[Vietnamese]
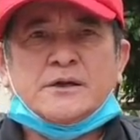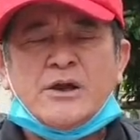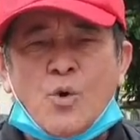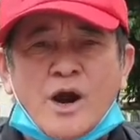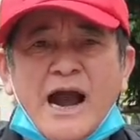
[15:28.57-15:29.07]

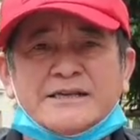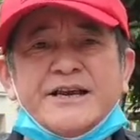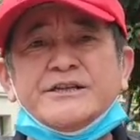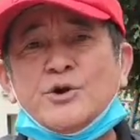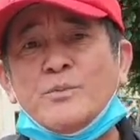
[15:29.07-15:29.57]
cái cuộc kháng
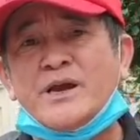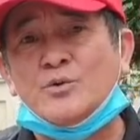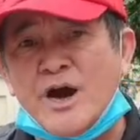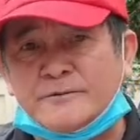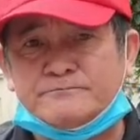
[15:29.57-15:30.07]
chiến chống Mỹ
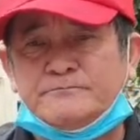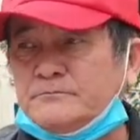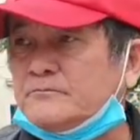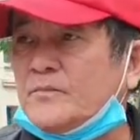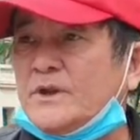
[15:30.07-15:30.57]
cứu nước
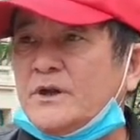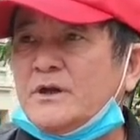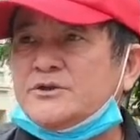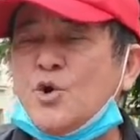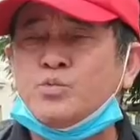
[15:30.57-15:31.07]

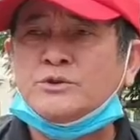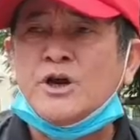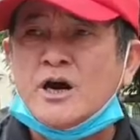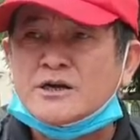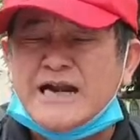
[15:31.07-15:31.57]
chúng
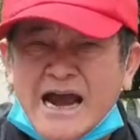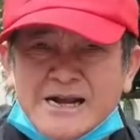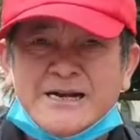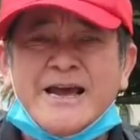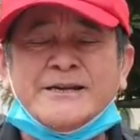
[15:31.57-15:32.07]
thường
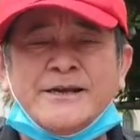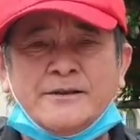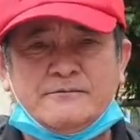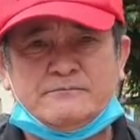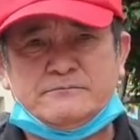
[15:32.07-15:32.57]
đăng lên
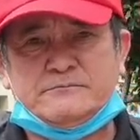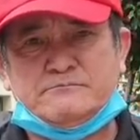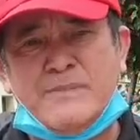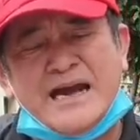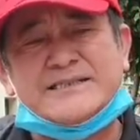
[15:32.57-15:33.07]
ấy,
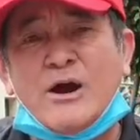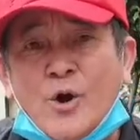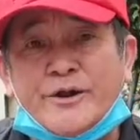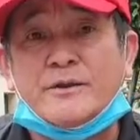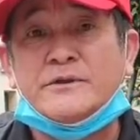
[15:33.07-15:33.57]
mạng xã
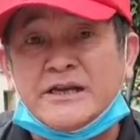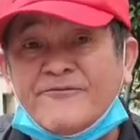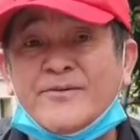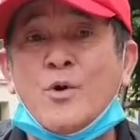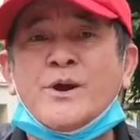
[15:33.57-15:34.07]
hội nhất là
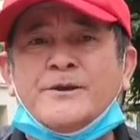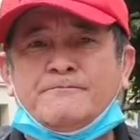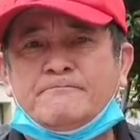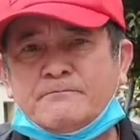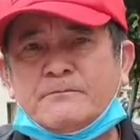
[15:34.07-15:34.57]
Facebook ấy
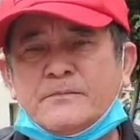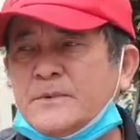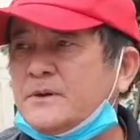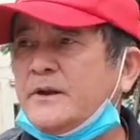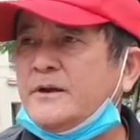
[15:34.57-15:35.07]

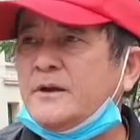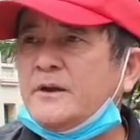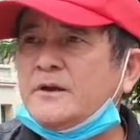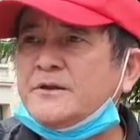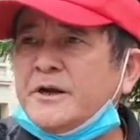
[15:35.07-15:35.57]
đấy.
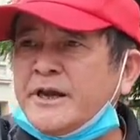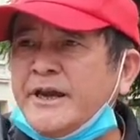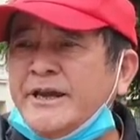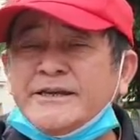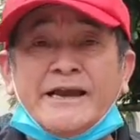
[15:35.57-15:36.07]
những
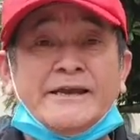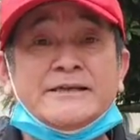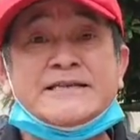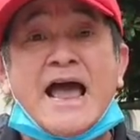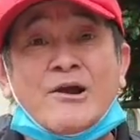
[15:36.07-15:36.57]
cái hình ảnh
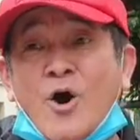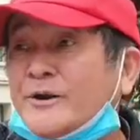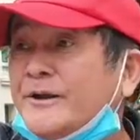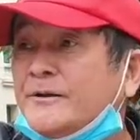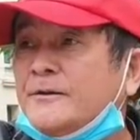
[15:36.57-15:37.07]
ấy, Sài
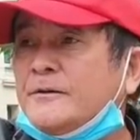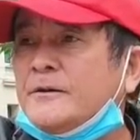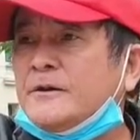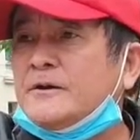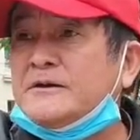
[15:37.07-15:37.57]
Gòn ấy
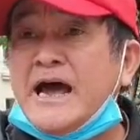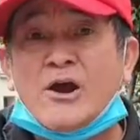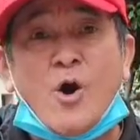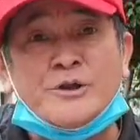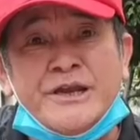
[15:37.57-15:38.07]

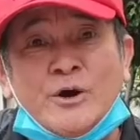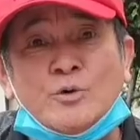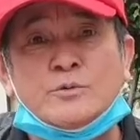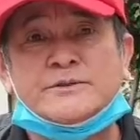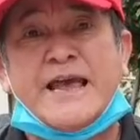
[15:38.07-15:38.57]
là có
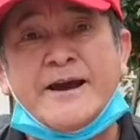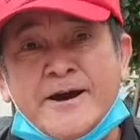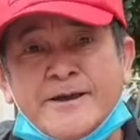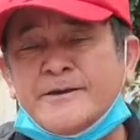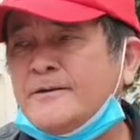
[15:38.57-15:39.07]
nhiều xe
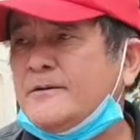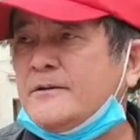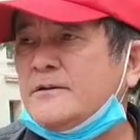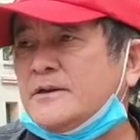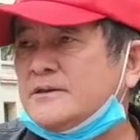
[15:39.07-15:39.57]
hơi
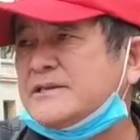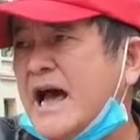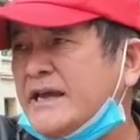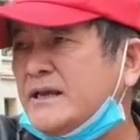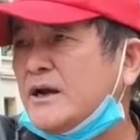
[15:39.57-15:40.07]

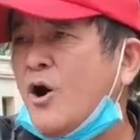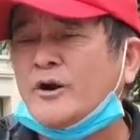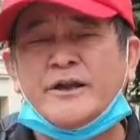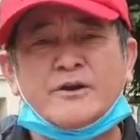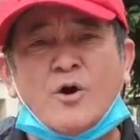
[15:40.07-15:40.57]
Sài
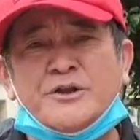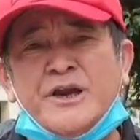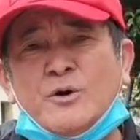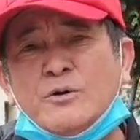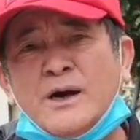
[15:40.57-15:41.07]
Gòn ấy có
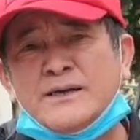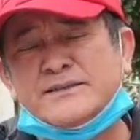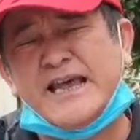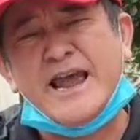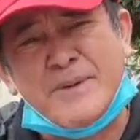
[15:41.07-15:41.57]
nhiều
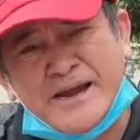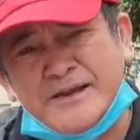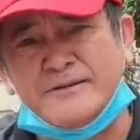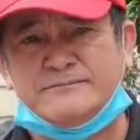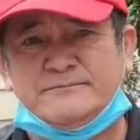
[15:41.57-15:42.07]
uh, xe máy